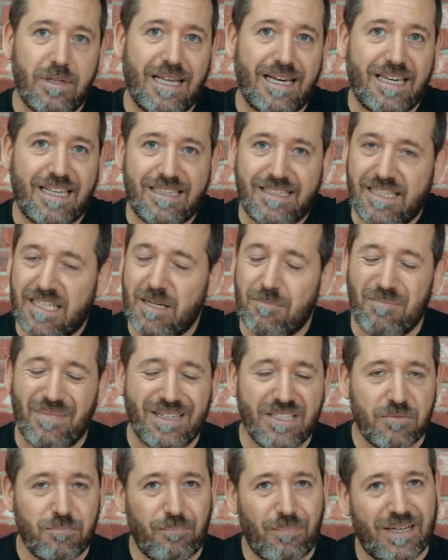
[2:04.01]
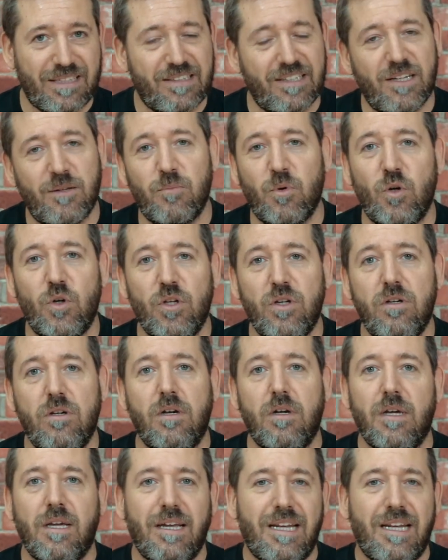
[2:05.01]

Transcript: la que tiene más patrimonio,